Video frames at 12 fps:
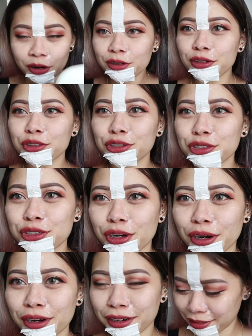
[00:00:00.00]
Long ganda
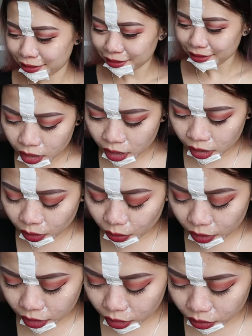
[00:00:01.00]
siya.
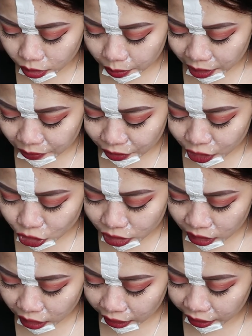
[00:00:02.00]
Nakuha din yung ibang
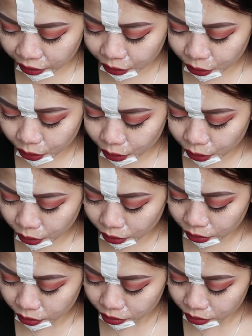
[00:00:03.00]
facial hair ko.